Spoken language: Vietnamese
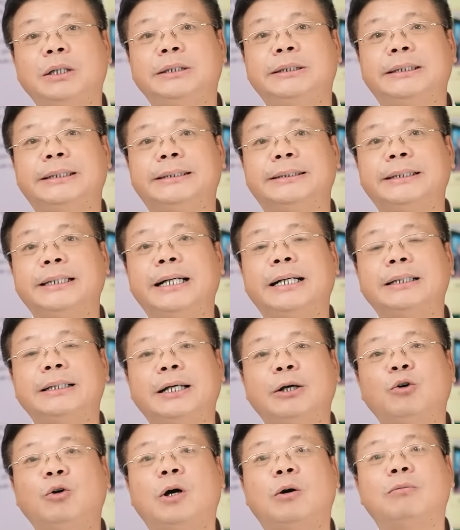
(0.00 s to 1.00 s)
gì riêng,
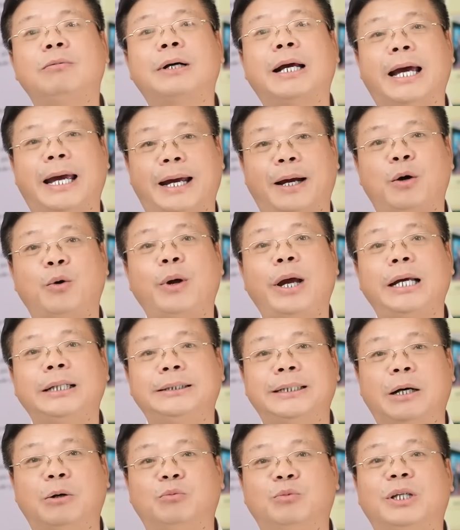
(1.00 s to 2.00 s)
nếu không kể khoe
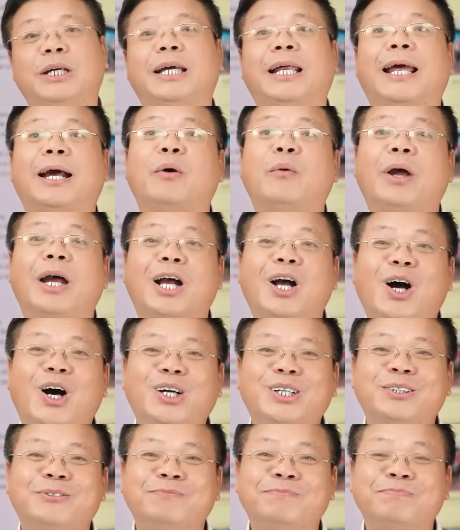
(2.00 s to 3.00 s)
chồng thì lại khoe
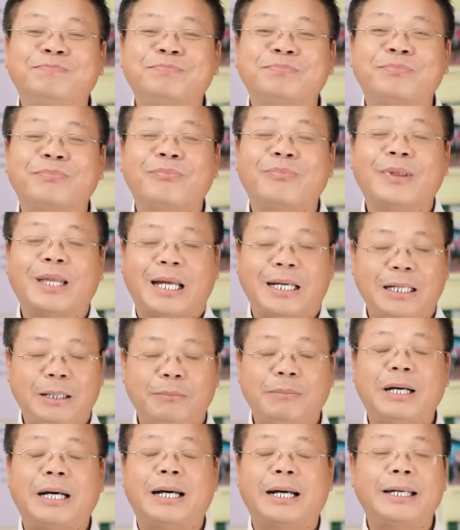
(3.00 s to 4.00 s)
con. Thế
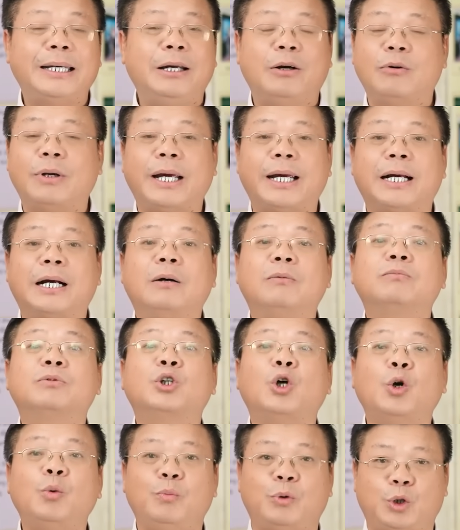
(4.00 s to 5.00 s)
nhưng mà cái điều này không
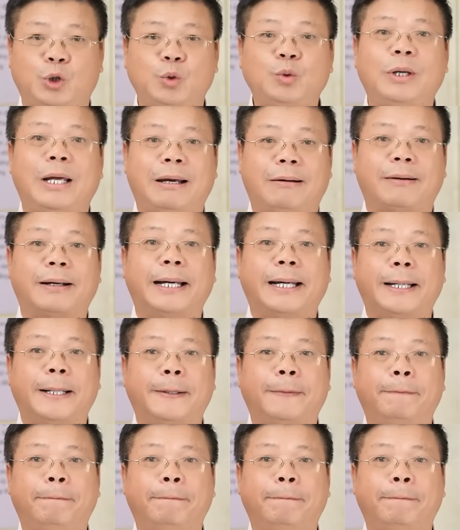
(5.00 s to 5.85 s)
tốt một chút nào cả.